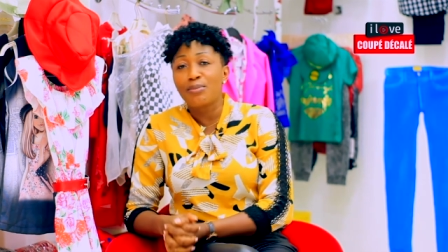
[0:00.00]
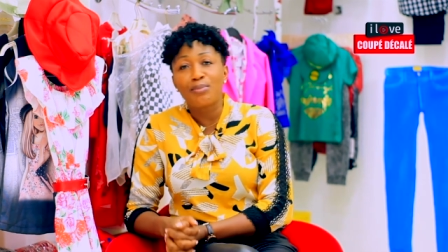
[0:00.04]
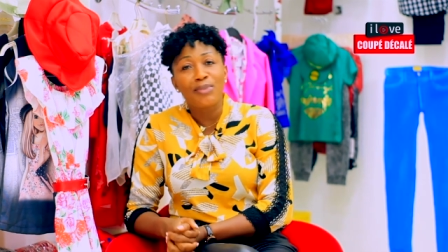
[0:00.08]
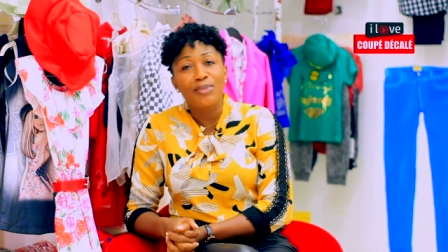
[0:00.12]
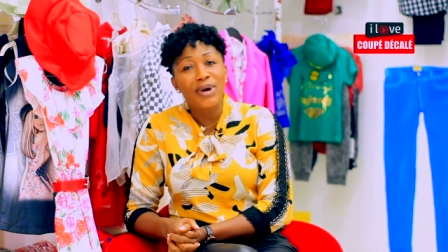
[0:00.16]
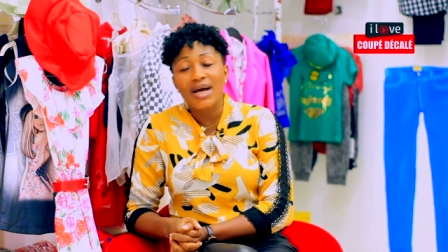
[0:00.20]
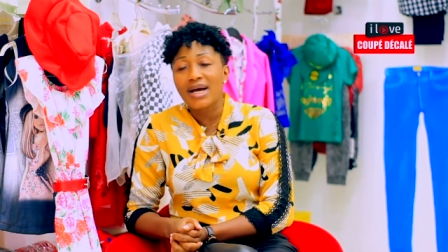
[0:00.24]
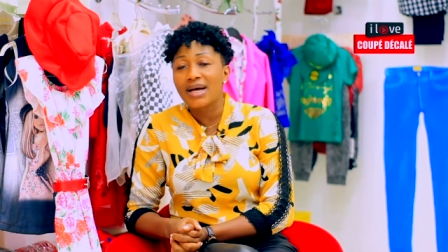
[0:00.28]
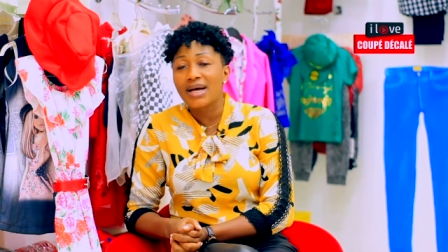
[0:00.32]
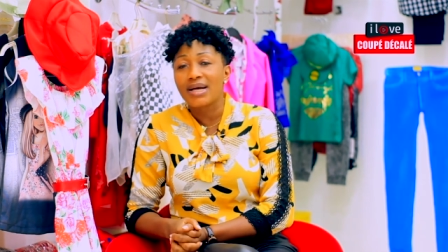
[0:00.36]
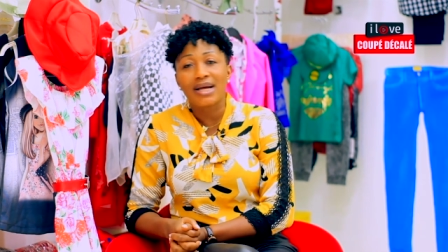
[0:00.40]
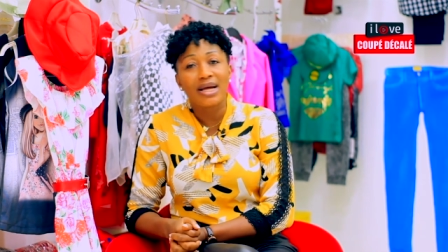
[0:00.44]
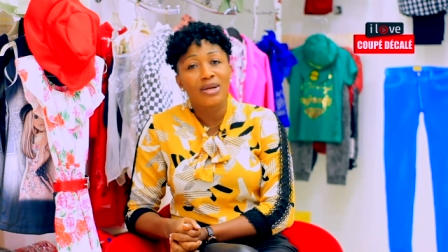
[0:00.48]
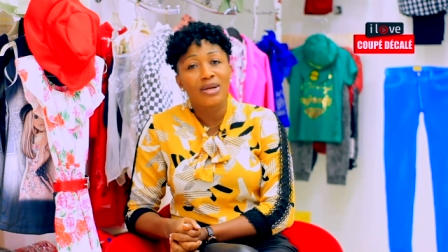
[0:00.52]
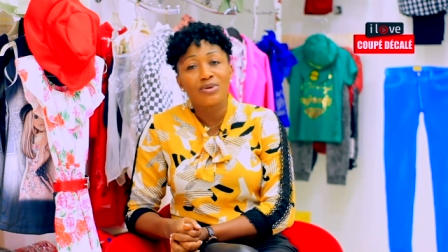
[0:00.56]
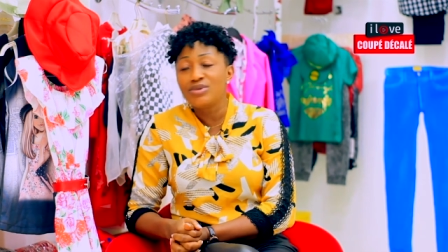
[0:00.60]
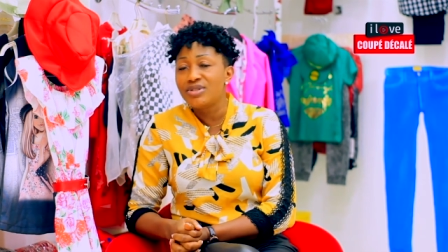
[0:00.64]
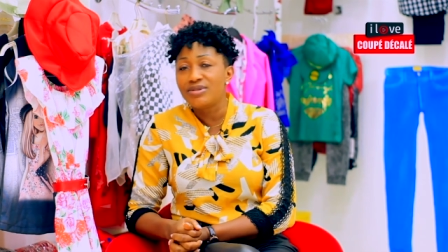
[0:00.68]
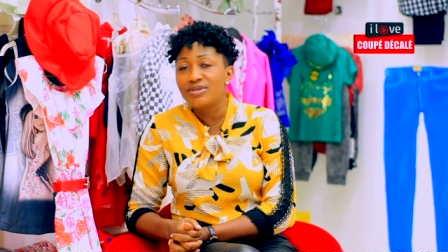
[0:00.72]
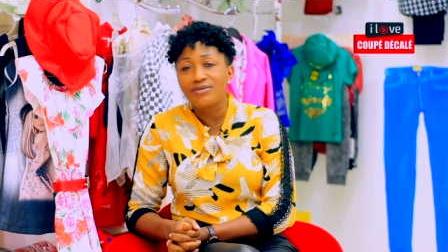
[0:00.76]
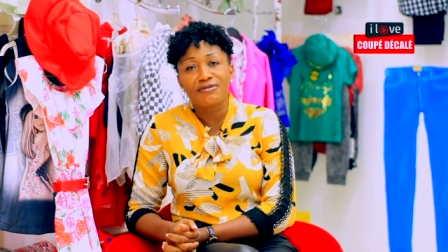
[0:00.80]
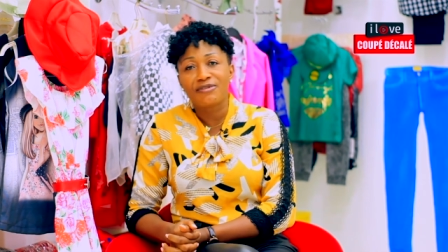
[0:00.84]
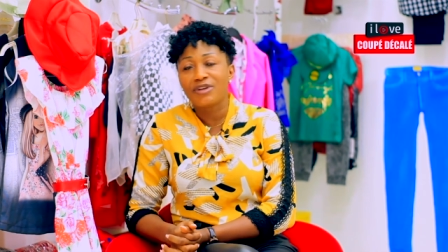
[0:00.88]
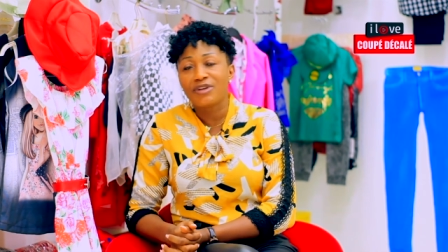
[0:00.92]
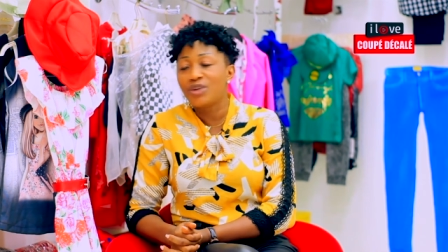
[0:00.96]
pas à,
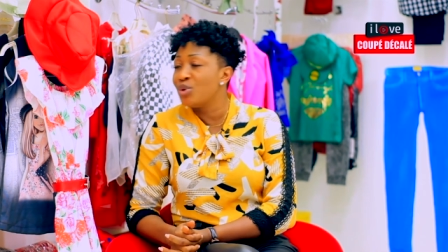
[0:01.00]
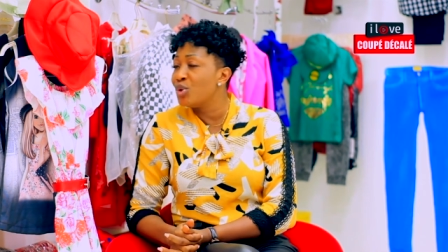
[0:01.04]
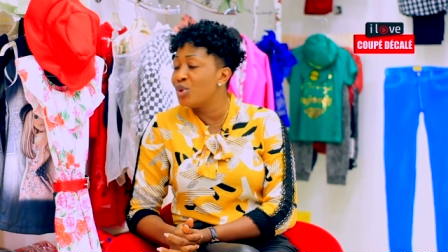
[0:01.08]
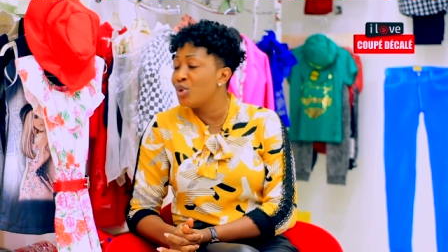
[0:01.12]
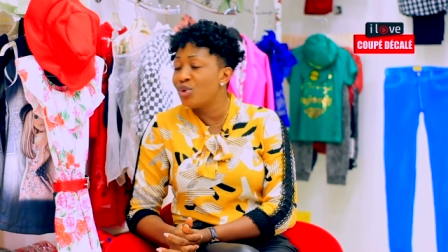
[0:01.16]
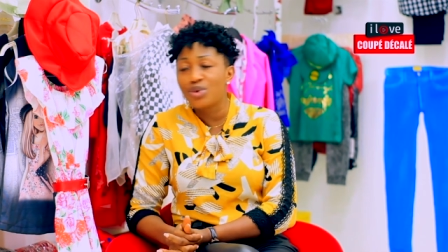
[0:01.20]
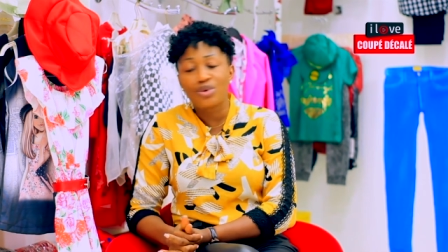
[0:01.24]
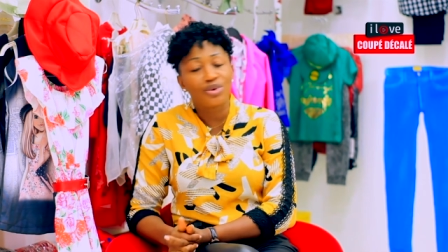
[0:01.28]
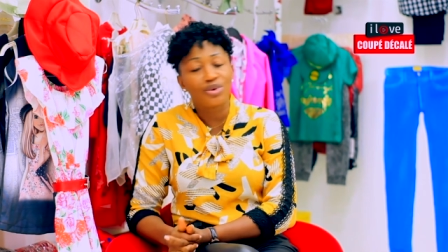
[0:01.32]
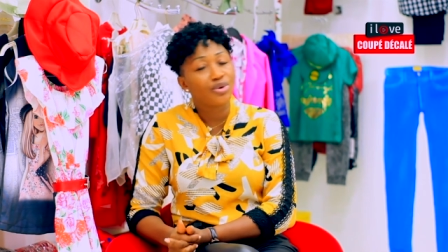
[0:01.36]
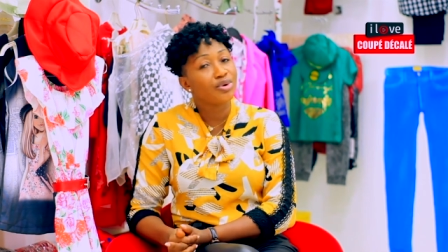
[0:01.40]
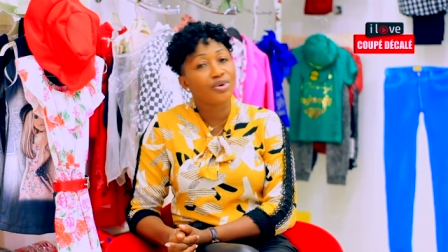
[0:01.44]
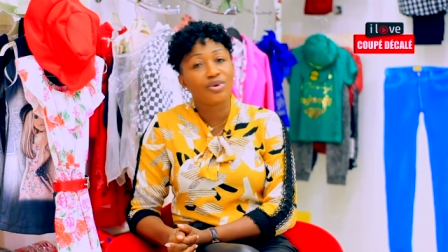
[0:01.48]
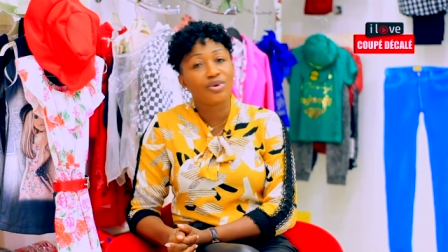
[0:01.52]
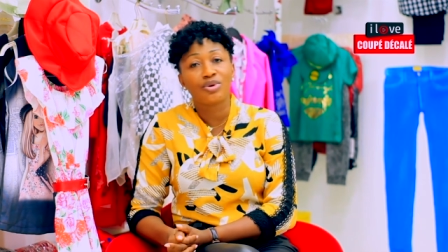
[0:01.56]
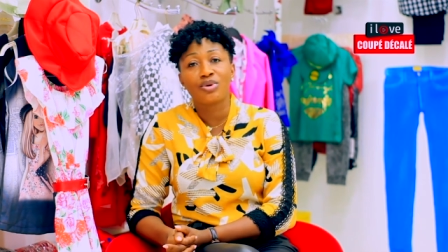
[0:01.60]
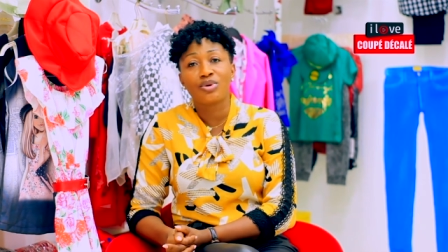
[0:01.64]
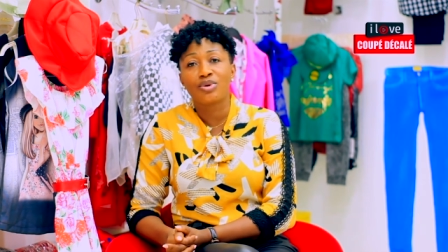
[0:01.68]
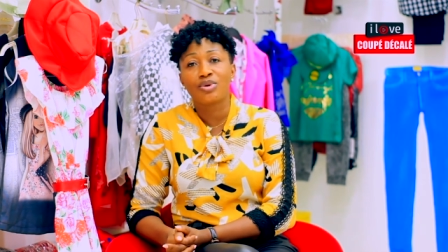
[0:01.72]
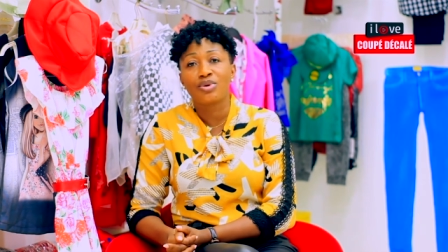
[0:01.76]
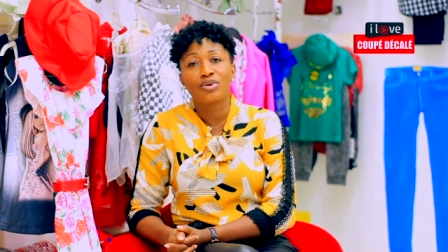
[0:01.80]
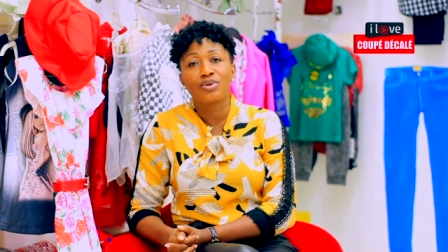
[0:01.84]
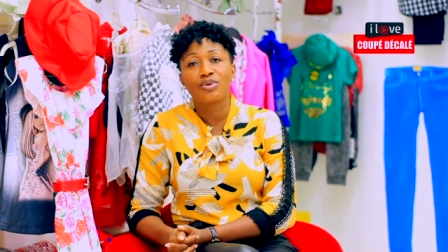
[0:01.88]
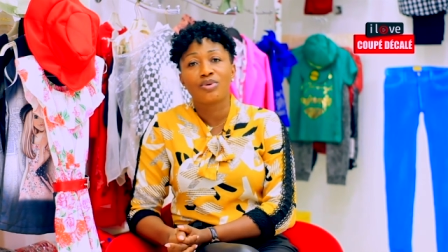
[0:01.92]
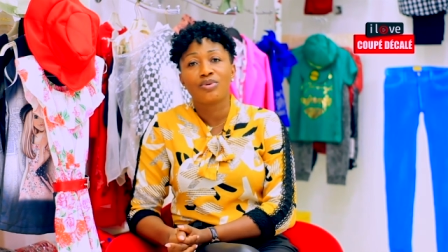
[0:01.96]
Lucifer. Non, non, non, non, non,
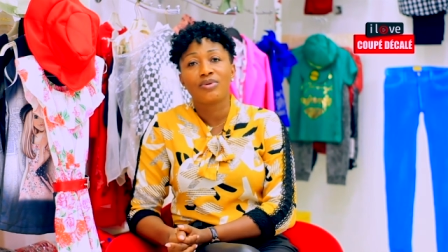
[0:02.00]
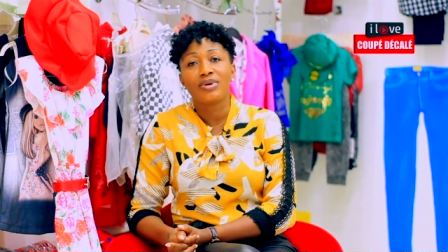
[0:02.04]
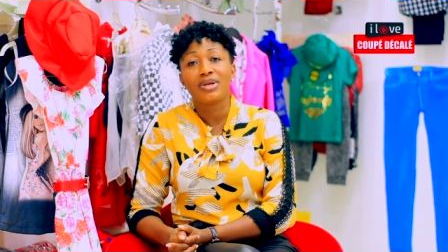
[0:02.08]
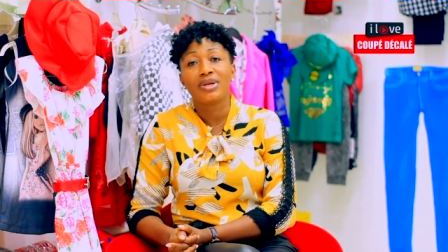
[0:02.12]
non, non.